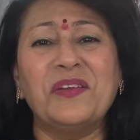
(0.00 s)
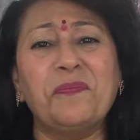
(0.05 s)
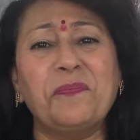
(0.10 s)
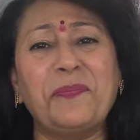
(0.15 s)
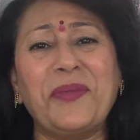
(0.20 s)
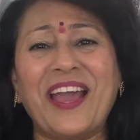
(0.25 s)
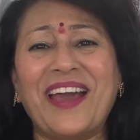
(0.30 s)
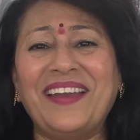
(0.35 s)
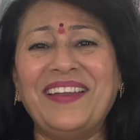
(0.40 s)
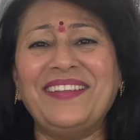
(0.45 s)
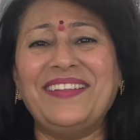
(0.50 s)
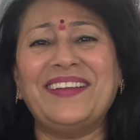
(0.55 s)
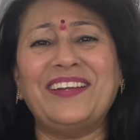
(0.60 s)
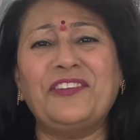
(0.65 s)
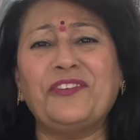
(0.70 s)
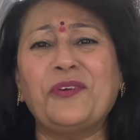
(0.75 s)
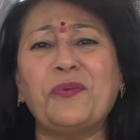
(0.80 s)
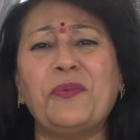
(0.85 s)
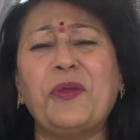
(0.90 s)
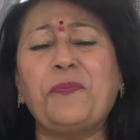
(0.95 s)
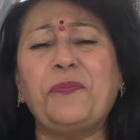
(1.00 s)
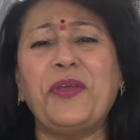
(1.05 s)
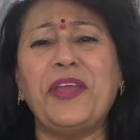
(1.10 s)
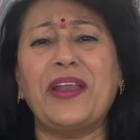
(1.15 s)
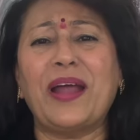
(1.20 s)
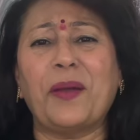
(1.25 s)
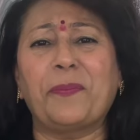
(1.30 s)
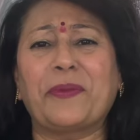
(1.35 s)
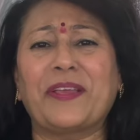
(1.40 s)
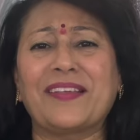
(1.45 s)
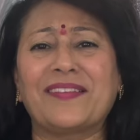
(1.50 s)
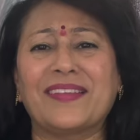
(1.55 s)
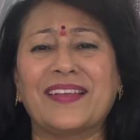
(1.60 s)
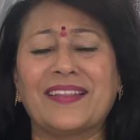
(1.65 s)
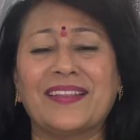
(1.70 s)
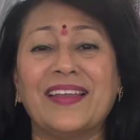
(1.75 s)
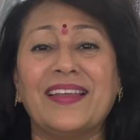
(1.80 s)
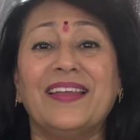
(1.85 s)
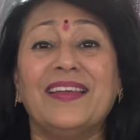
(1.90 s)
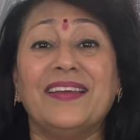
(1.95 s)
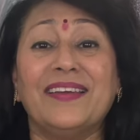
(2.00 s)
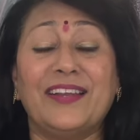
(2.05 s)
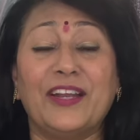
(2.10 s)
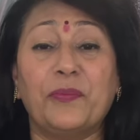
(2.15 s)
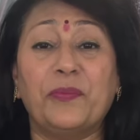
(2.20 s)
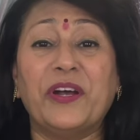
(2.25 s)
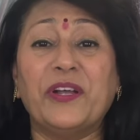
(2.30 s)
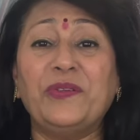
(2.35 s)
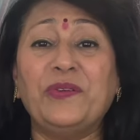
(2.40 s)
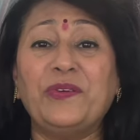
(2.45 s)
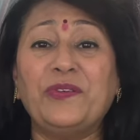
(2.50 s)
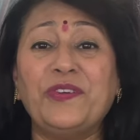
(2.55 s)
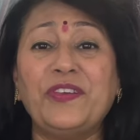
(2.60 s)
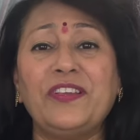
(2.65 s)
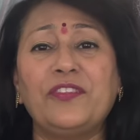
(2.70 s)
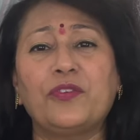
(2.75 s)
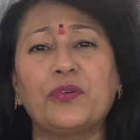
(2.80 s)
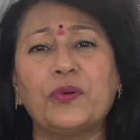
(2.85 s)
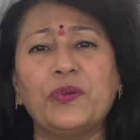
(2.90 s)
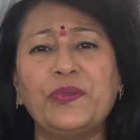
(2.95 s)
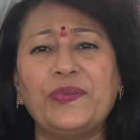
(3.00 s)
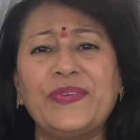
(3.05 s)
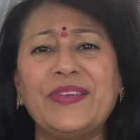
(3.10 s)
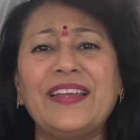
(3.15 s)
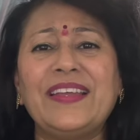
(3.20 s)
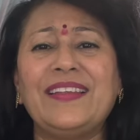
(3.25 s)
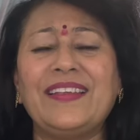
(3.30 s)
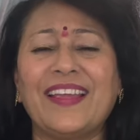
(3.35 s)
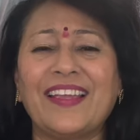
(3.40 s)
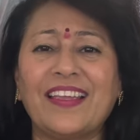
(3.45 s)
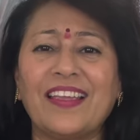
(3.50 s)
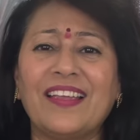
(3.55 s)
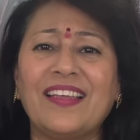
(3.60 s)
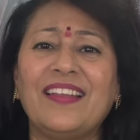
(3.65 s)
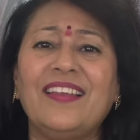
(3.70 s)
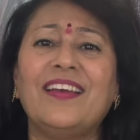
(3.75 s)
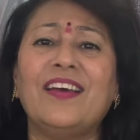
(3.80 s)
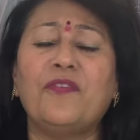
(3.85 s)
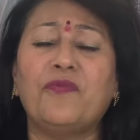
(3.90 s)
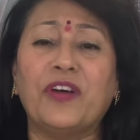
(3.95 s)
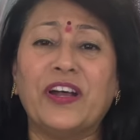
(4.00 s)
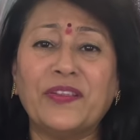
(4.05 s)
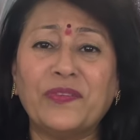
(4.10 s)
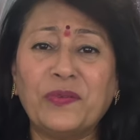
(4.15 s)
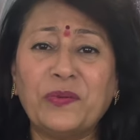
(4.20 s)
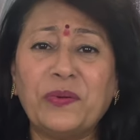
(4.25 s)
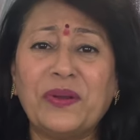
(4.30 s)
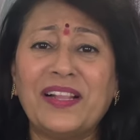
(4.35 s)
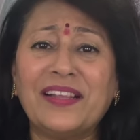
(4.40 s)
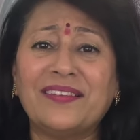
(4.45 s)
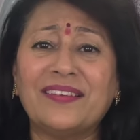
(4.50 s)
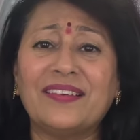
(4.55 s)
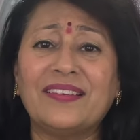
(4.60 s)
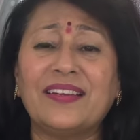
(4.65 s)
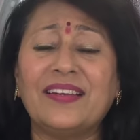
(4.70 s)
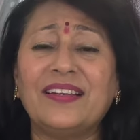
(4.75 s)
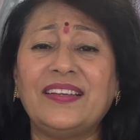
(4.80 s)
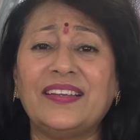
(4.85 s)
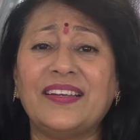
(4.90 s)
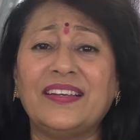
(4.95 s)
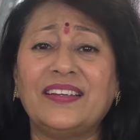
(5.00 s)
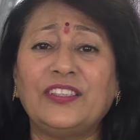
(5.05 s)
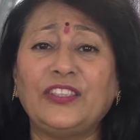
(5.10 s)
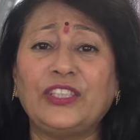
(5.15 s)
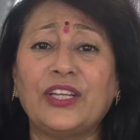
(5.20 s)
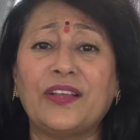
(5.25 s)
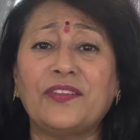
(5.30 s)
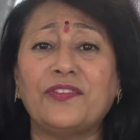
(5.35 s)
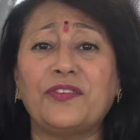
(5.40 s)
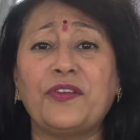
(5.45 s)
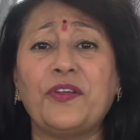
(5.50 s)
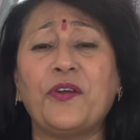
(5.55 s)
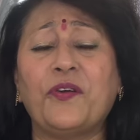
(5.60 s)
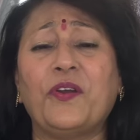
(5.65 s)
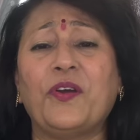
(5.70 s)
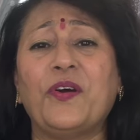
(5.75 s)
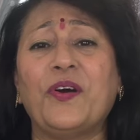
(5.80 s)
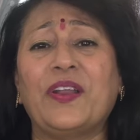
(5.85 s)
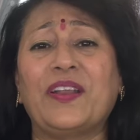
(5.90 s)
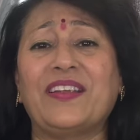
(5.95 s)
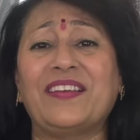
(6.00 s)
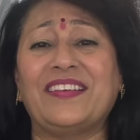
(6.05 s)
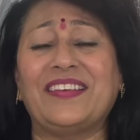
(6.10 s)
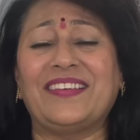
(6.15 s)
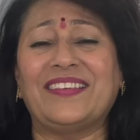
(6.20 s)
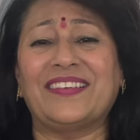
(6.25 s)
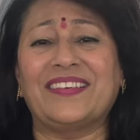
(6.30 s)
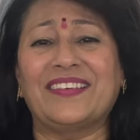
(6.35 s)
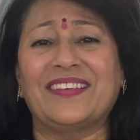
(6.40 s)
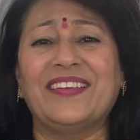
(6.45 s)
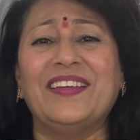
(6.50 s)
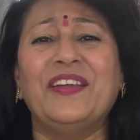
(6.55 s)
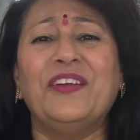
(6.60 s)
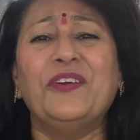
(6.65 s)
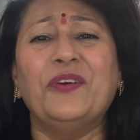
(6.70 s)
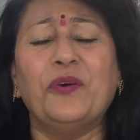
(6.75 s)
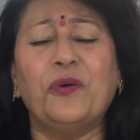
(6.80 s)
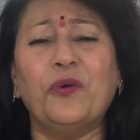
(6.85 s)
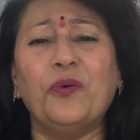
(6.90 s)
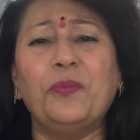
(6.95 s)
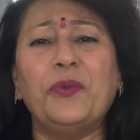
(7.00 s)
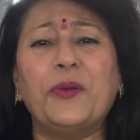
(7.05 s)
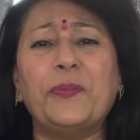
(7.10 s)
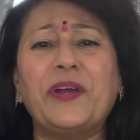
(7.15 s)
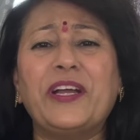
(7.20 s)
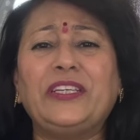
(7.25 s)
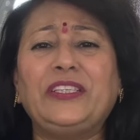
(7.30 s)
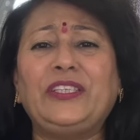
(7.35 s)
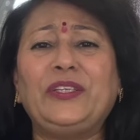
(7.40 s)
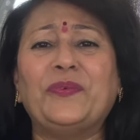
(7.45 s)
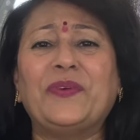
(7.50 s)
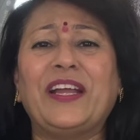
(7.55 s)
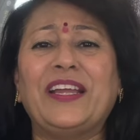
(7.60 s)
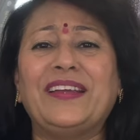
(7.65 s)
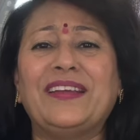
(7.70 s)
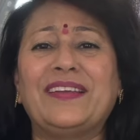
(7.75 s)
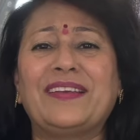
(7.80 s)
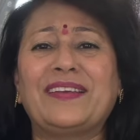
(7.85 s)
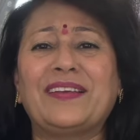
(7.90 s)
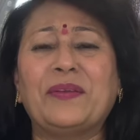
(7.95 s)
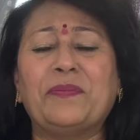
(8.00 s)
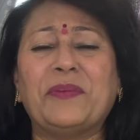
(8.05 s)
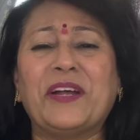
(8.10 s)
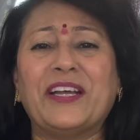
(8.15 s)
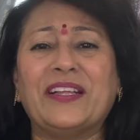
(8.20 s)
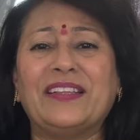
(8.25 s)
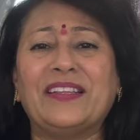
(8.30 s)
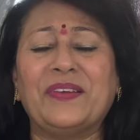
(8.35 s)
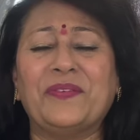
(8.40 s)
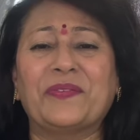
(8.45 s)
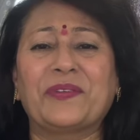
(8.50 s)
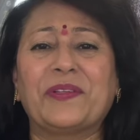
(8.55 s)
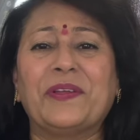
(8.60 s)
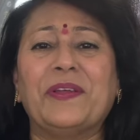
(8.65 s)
प्यारे दर्शकों में फिर आपके साथ रमा जोशी जोशी रेकी हीलर वास्तु कंसल्टेंट अंक शास्त्री और और रीडर ओम नमः शिवाय हर हर महादेव